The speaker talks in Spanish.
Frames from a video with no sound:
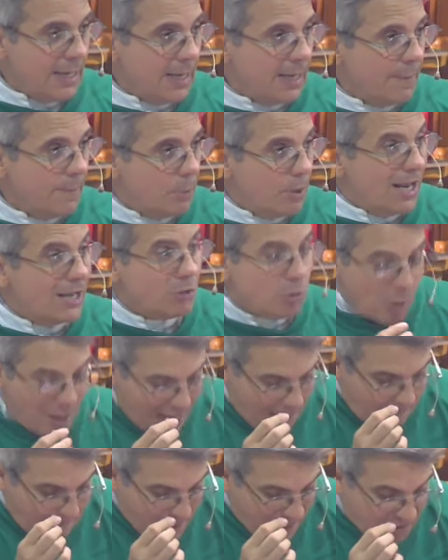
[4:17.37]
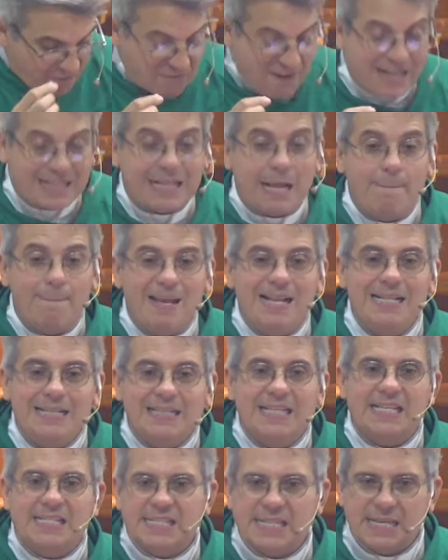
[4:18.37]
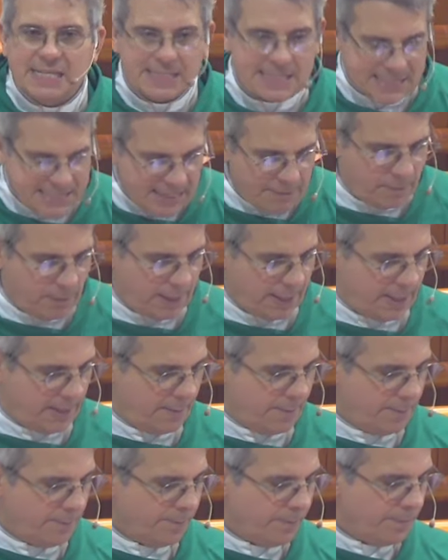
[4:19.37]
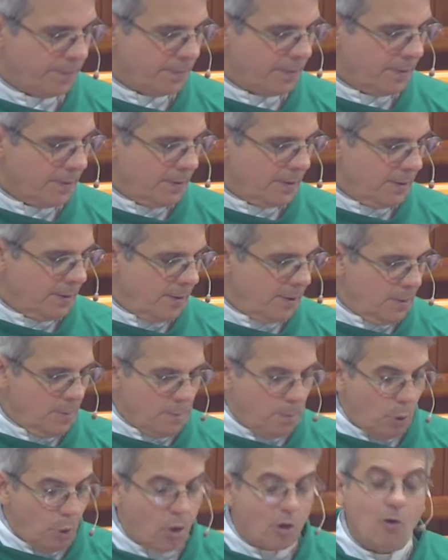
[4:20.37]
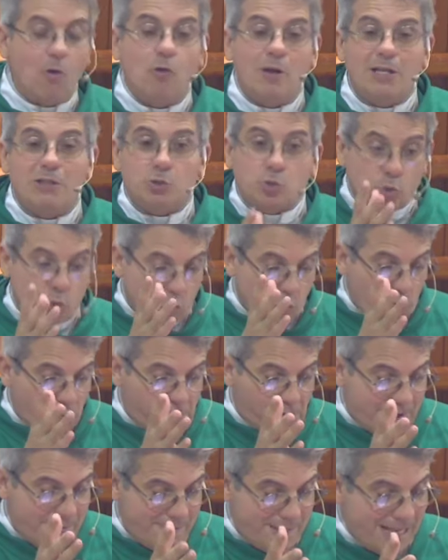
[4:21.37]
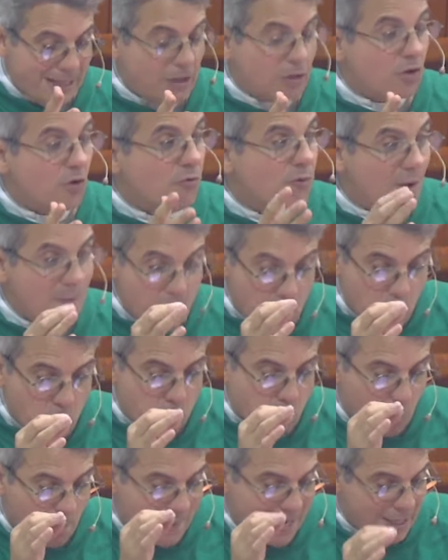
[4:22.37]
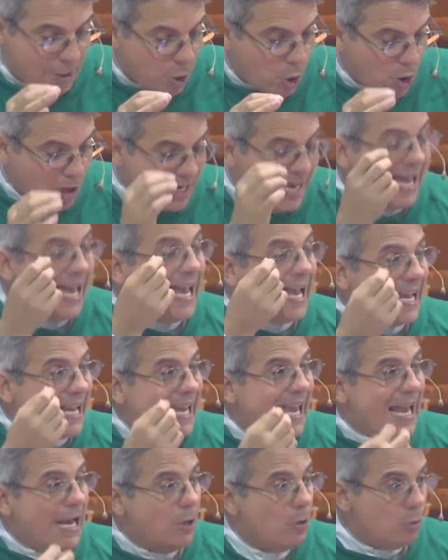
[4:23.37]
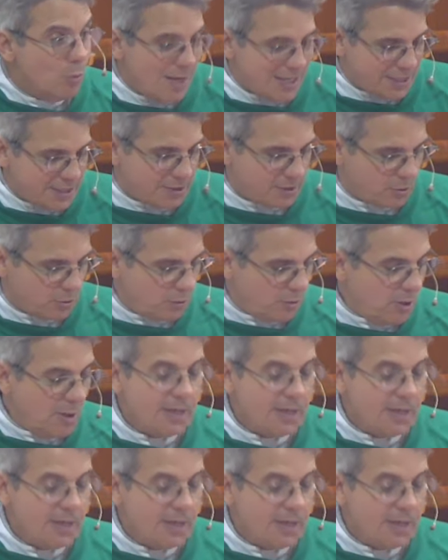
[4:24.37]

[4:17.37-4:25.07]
por eso era perfectamente sensible por lo que su sufrimiento fue mucho mayor que el nuestro.